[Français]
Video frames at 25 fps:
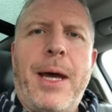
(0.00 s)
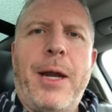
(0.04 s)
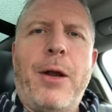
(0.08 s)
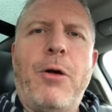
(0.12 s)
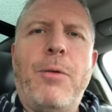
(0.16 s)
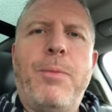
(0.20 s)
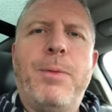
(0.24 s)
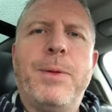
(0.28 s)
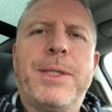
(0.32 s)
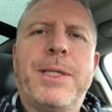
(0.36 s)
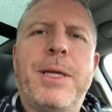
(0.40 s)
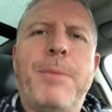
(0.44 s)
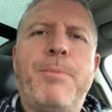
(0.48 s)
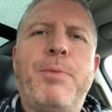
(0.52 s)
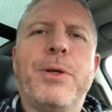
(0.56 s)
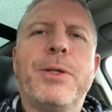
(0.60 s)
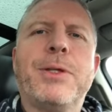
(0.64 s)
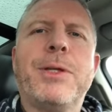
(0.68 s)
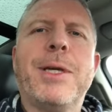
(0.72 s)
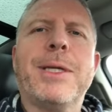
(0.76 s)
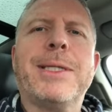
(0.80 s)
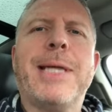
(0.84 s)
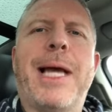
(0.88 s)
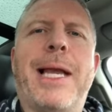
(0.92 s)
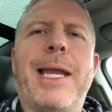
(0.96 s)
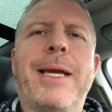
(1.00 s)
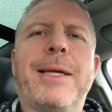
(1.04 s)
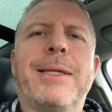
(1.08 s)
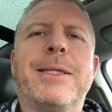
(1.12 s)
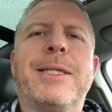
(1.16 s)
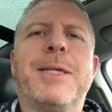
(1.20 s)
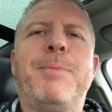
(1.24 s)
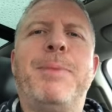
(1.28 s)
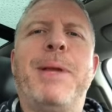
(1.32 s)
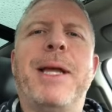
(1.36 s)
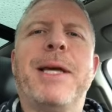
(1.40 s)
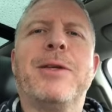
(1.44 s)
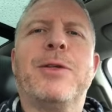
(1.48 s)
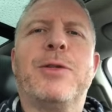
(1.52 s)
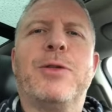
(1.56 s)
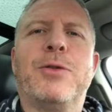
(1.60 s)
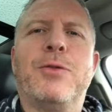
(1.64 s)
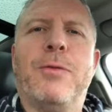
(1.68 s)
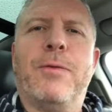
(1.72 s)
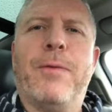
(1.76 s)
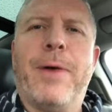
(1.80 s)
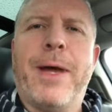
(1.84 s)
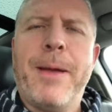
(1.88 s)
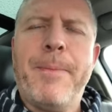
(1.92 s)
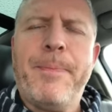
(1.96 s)
Alors, c'est pour ça que ça l'explique
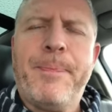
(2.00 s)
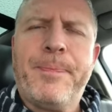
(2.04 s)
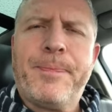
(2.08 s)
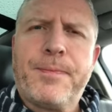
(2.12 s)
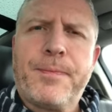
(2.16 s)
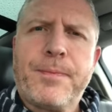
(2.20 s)
souvent,